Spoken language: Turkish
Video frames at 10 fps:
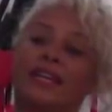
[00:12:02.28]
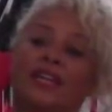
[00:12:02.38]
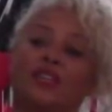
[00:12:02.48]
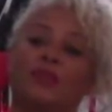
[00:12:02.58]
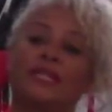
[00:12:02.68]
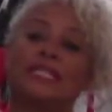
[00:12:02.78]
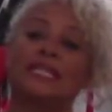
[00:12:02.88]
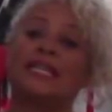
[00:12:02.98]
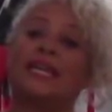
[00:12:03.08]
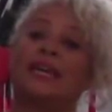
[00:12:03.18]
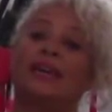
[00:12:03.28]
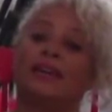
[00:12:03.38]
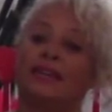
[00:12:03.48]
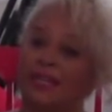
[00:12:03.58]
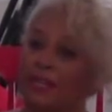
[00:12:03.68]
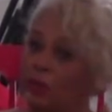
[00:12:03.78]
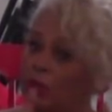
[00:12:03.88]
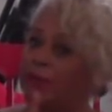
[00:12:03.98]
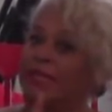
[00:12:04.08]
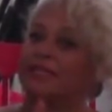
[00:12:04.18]
geçmenize de neden
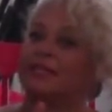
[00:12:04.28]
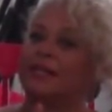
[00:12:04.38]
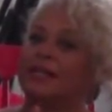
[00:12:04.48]
olabilir